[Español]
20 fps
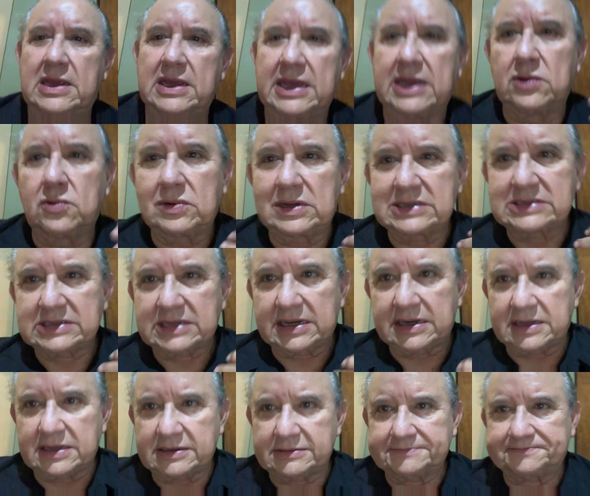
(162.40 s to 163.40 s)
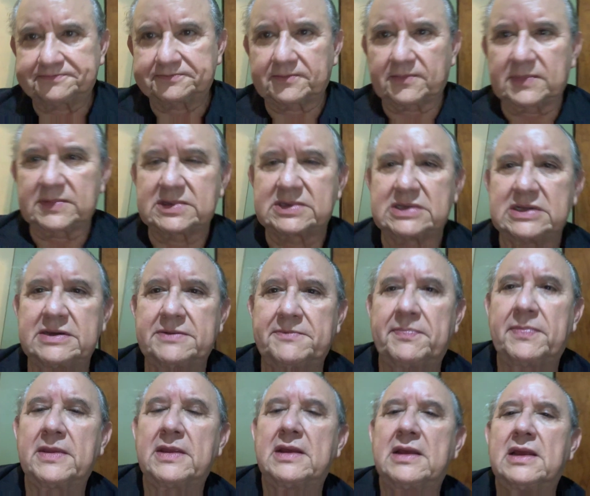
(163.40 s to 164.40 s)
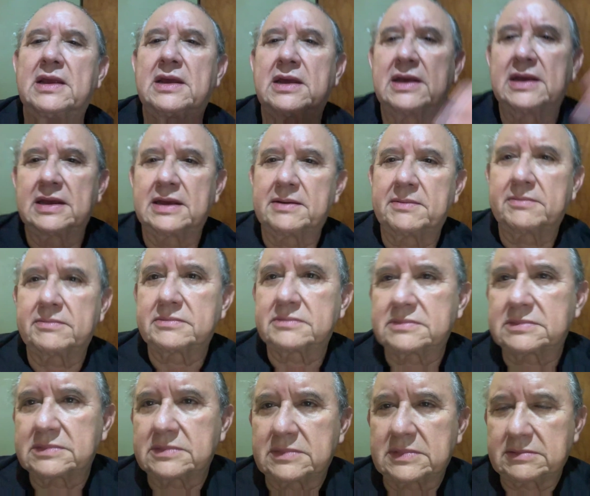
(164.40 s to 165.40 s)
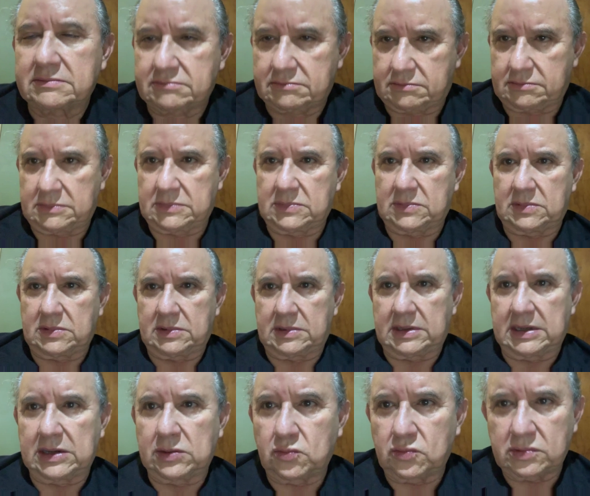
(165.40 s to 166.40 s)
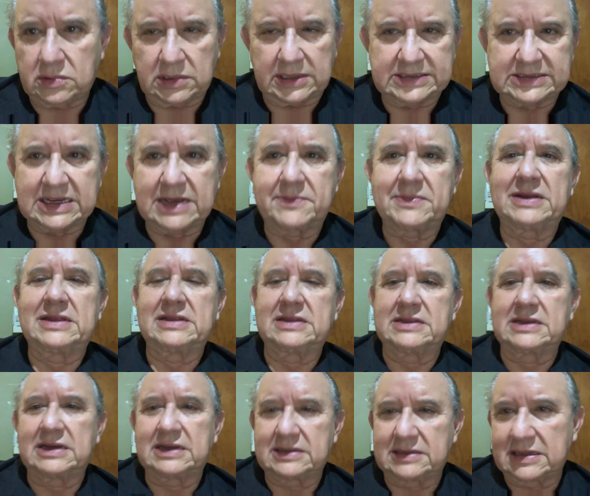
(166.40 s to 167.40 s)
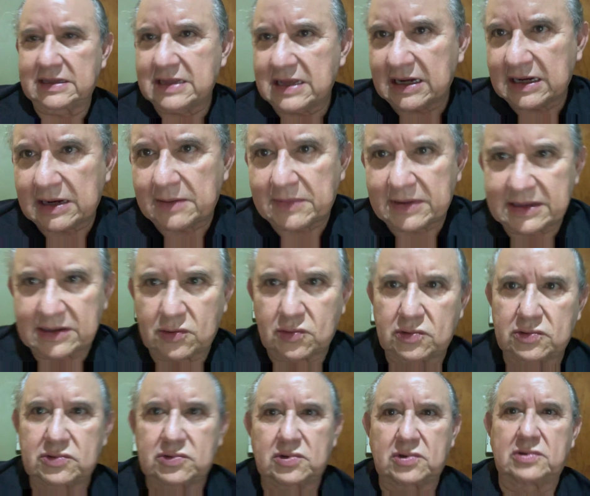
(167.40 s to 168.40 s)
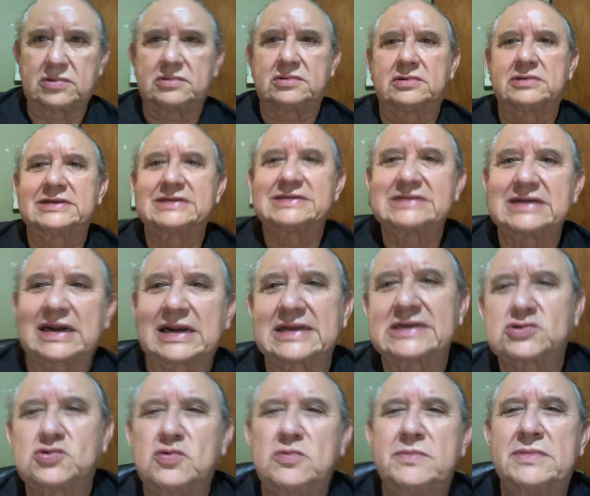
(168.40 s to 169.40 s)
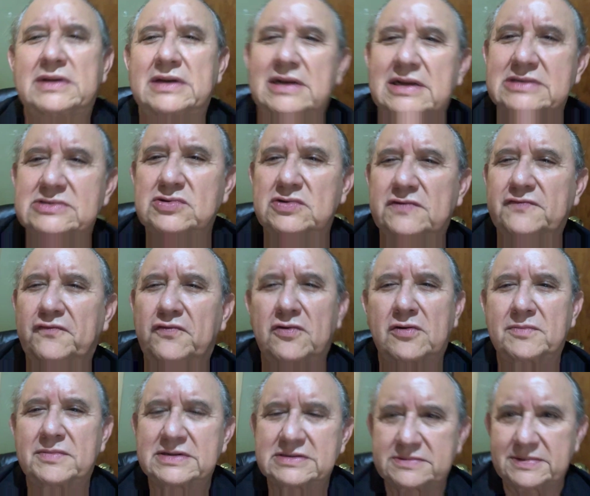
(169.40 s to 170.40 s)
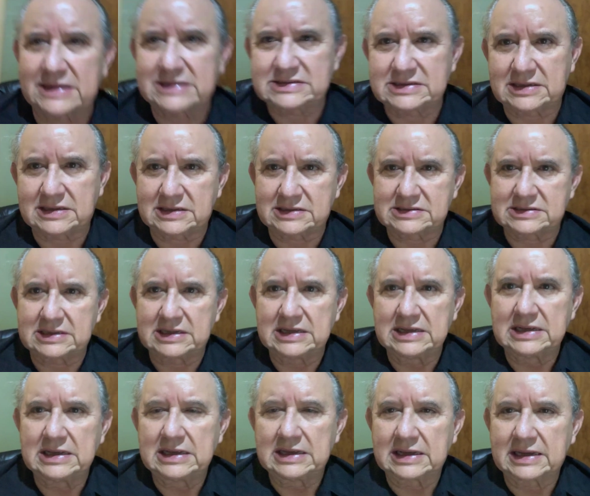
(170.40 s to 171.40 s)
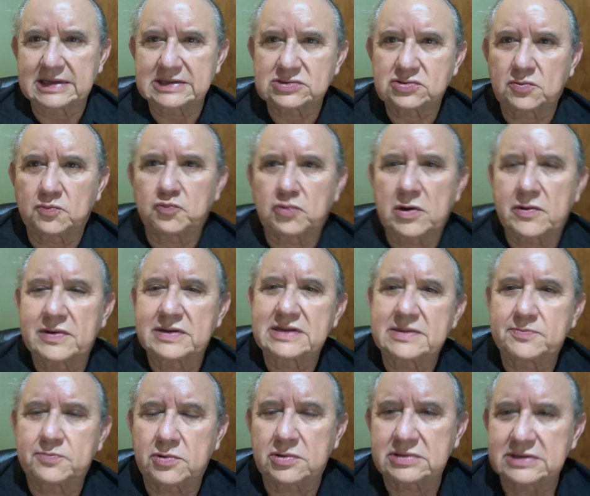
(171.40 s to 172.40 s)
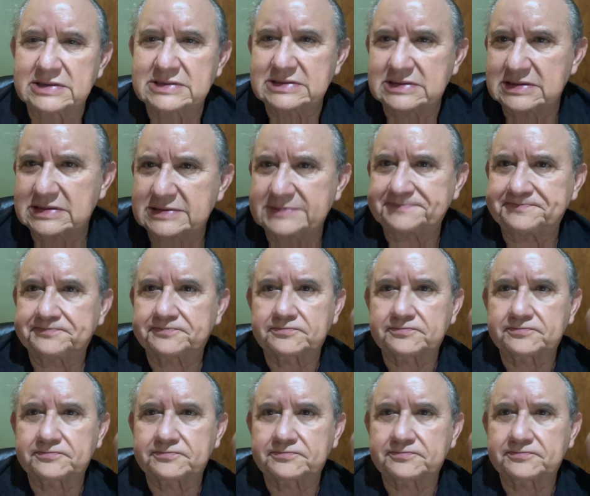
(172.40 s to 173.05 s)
En una serie, ¿sí? Eh, en un esquema de, diagrama de control donde se resumen las dos formas básicas que son prueba de hipótesis